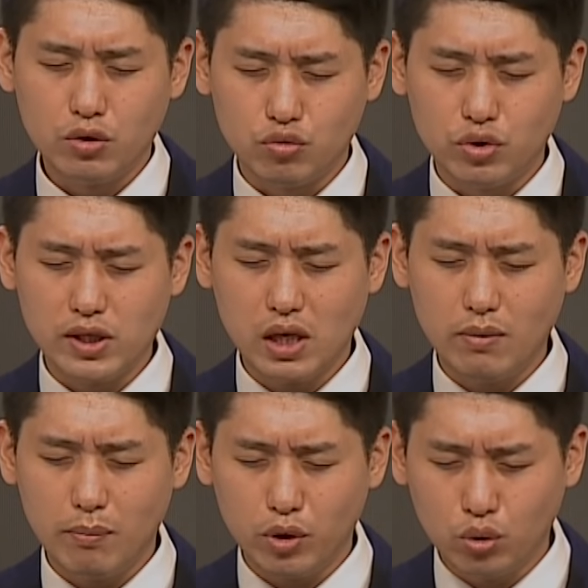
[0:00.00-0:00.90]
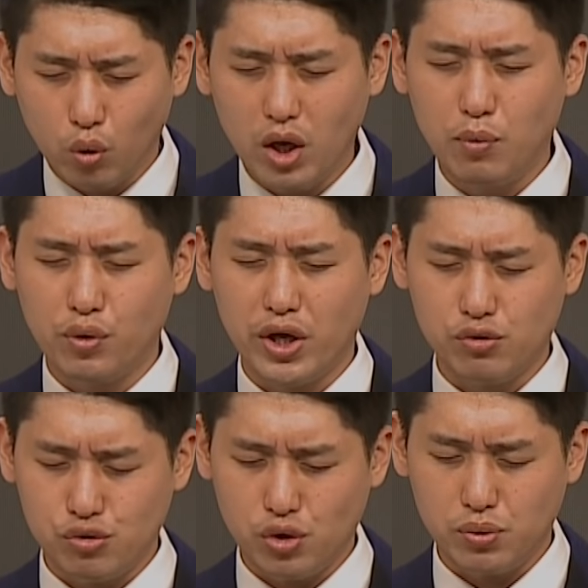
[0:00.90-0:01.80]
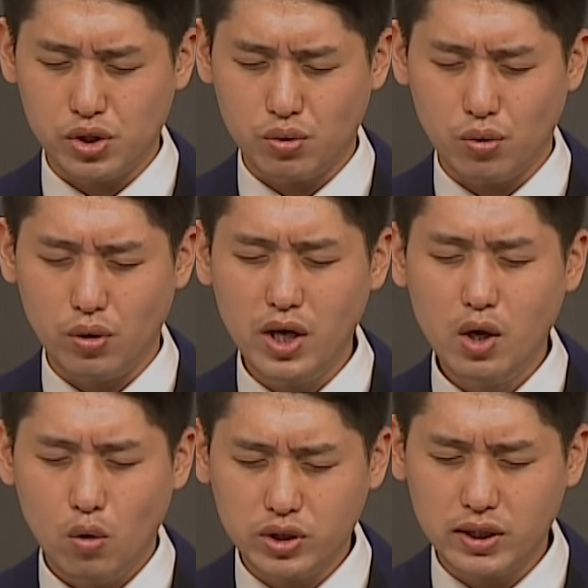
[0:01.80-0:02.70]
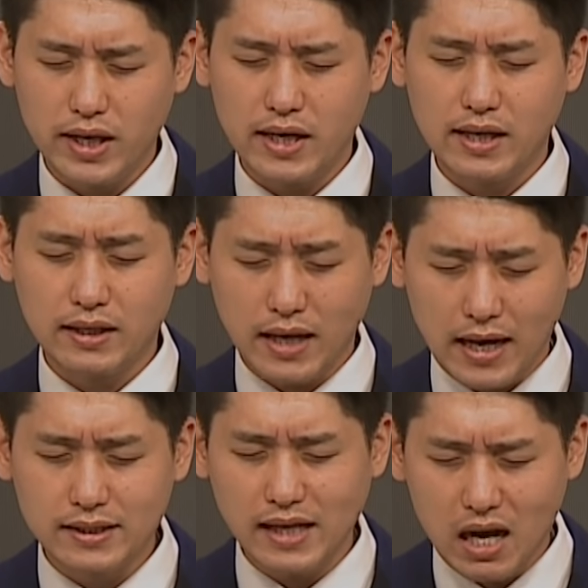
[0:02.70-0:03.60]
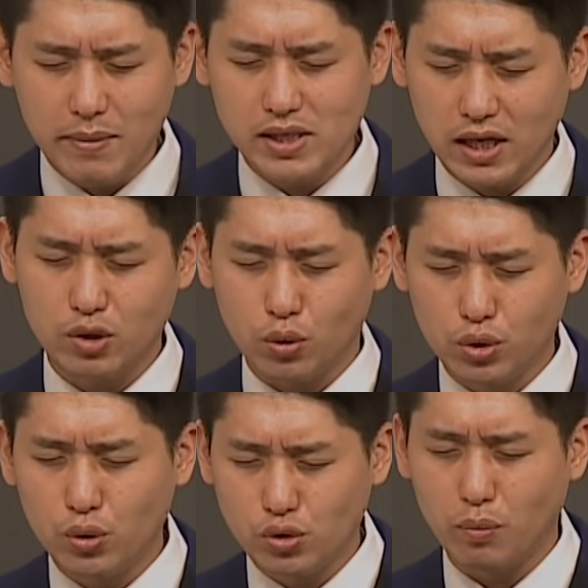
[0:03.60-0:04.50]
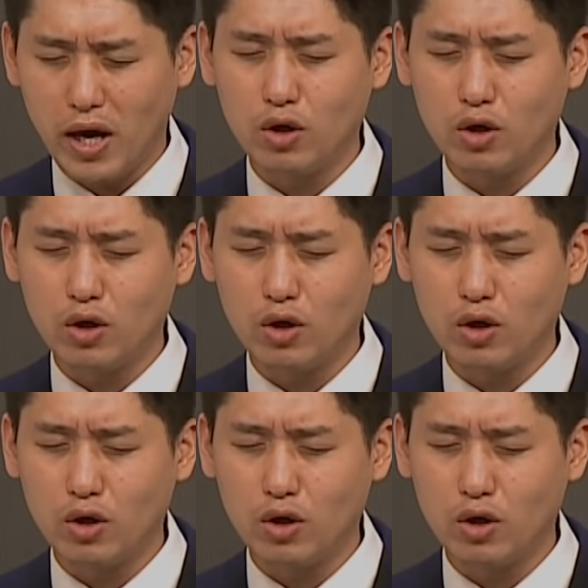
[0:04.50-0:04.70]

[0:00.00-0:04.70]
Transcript: 우리의 삶을 한번 돌아보게 하여 주시옵시고 혹시 내 각 삶의 자리 요소 요소